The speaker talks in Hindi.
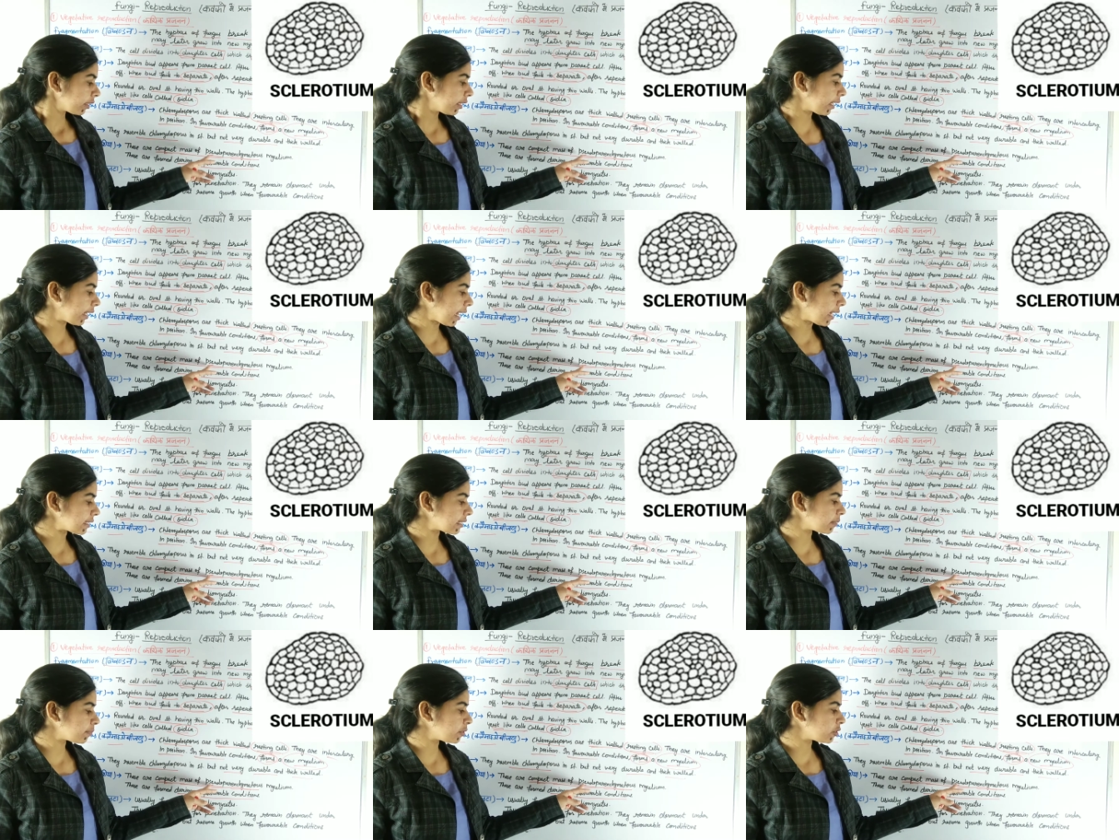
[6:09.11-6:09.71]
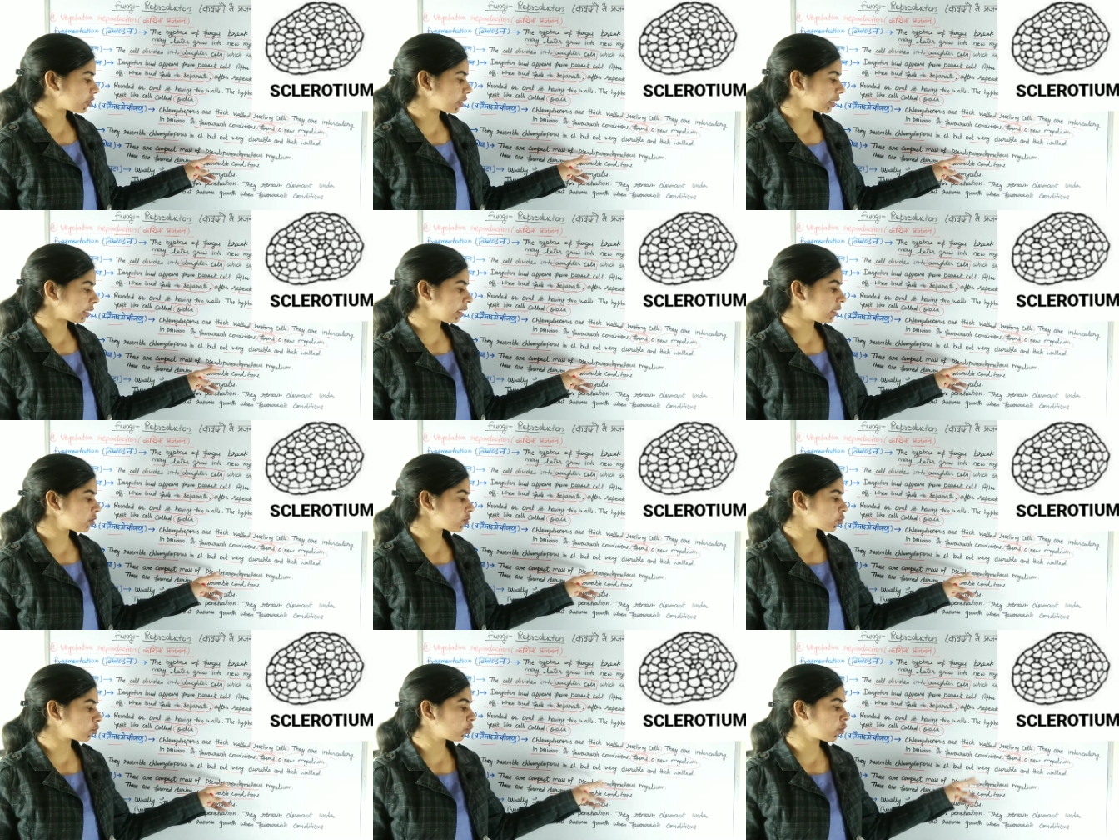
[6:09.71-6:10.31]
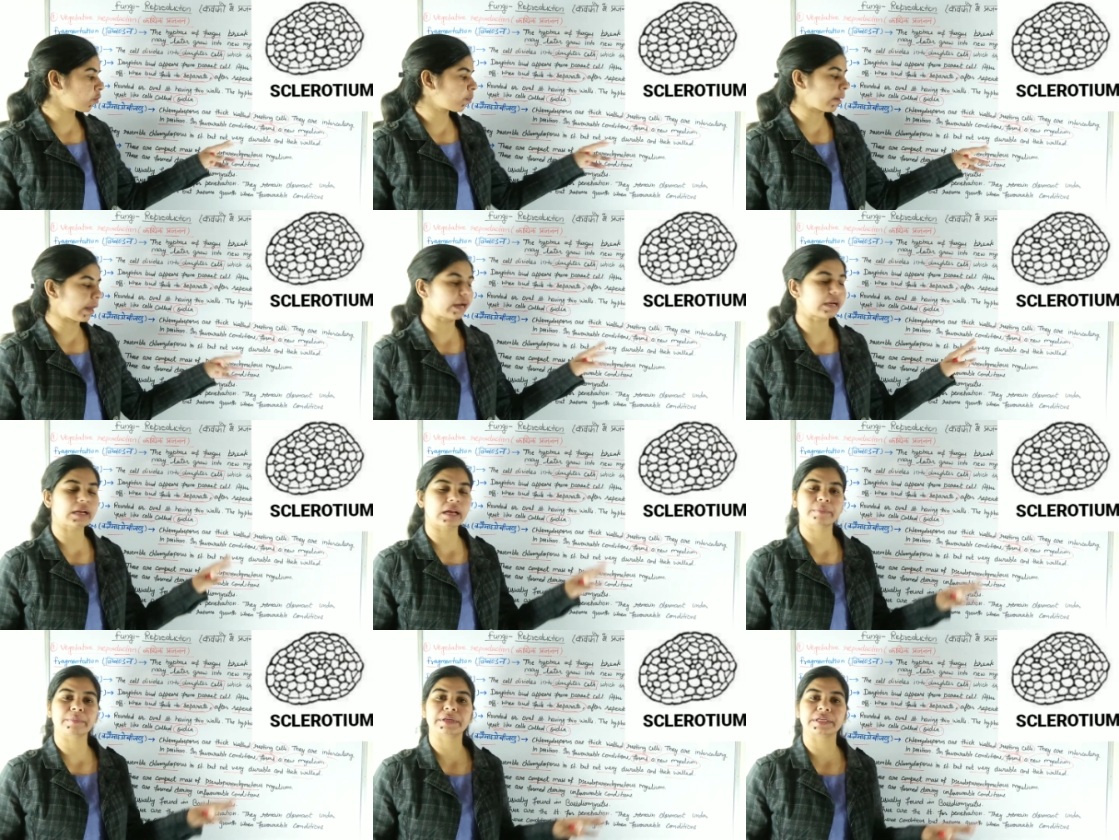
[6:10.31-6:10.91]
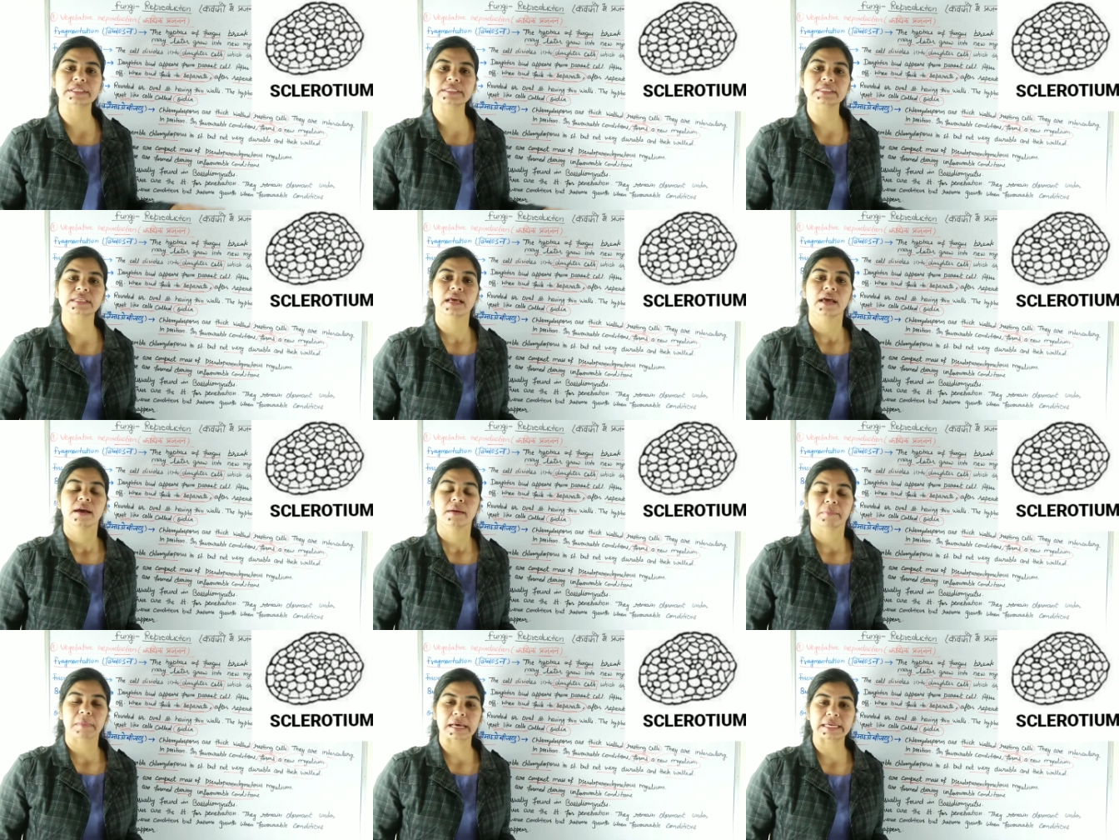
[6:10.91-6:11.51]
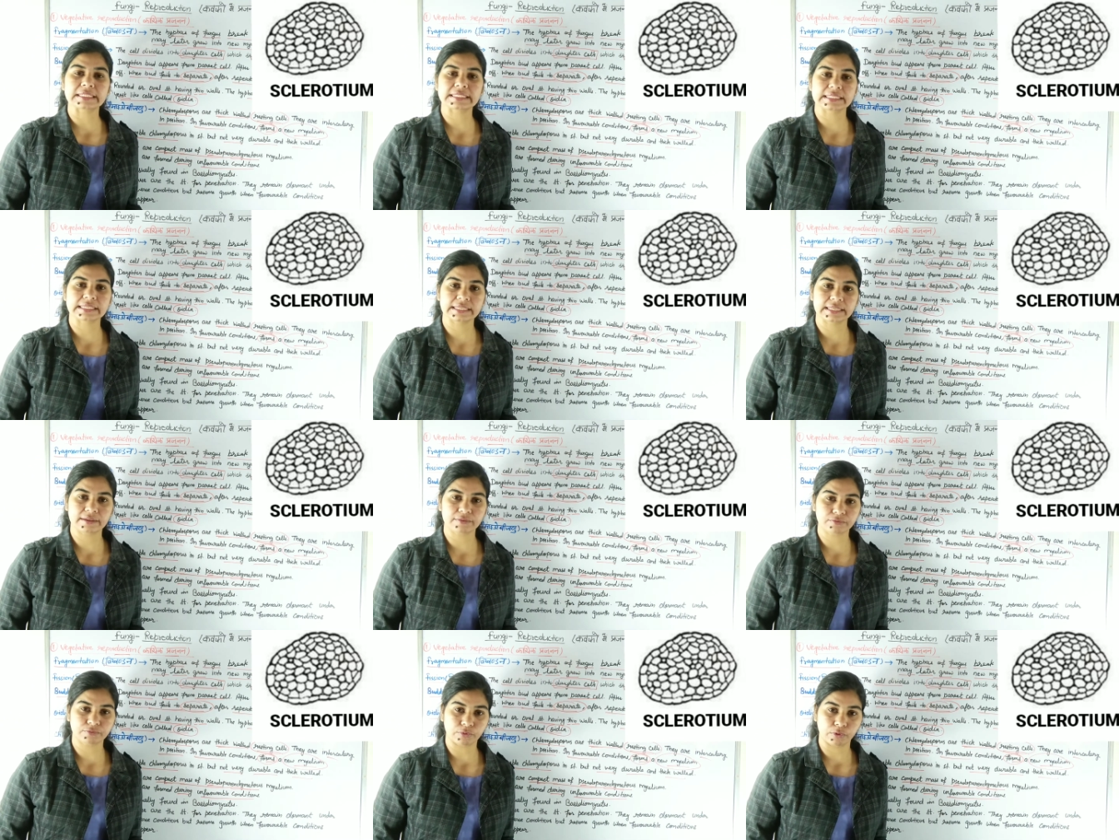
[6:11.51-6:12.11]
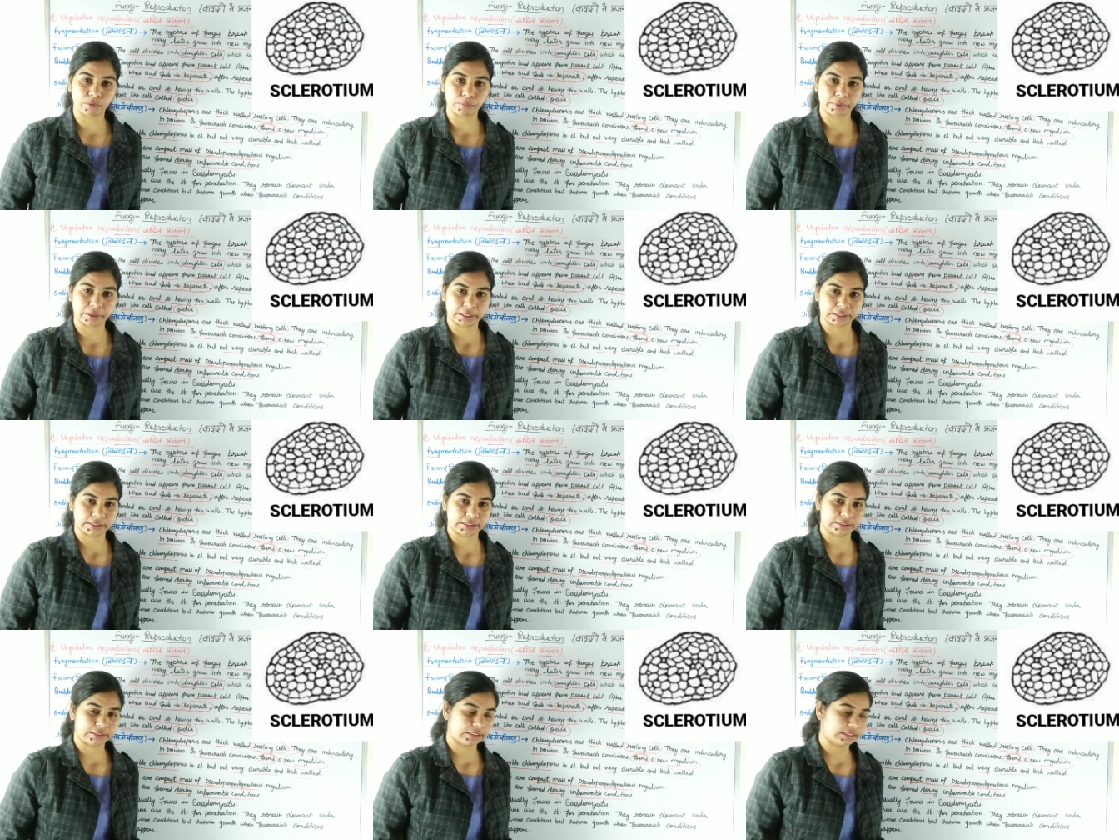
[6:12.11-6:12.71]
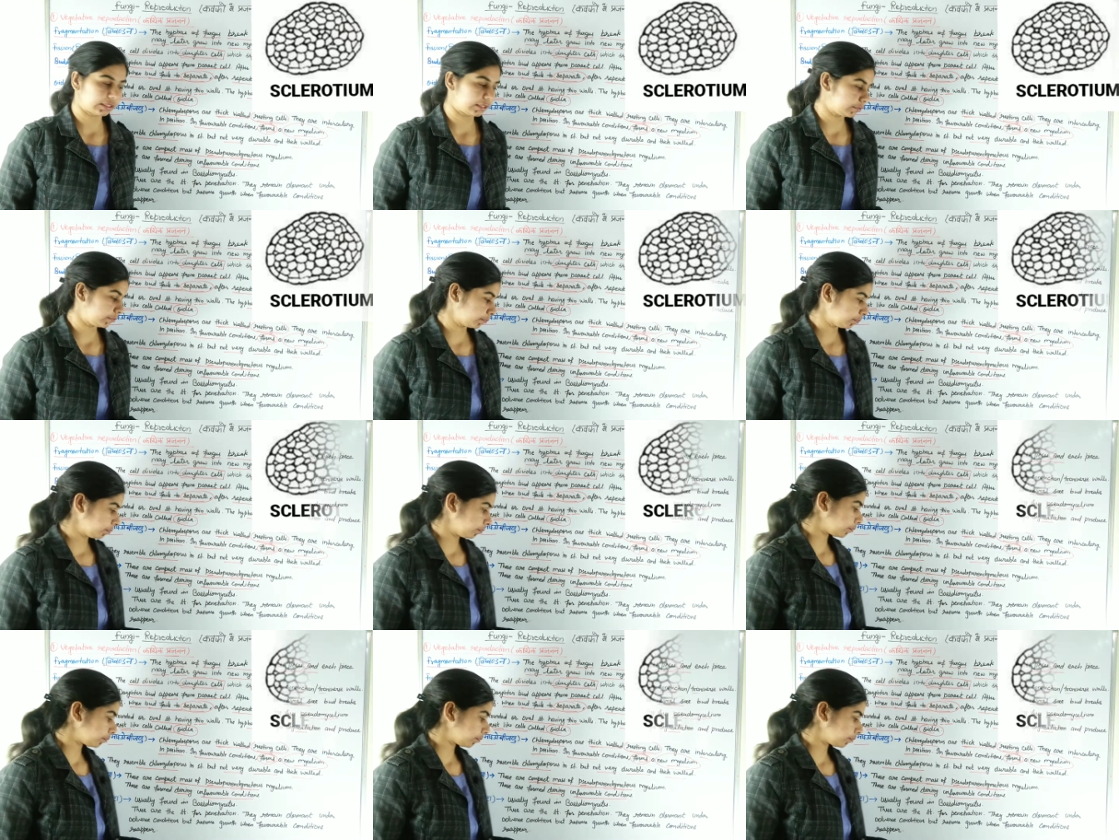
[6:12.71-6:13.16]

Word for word: ये कैसे बन जाते हैं सूडो पेरेंकाइमेटस माइसीलियम फॉर्म कर देते हैं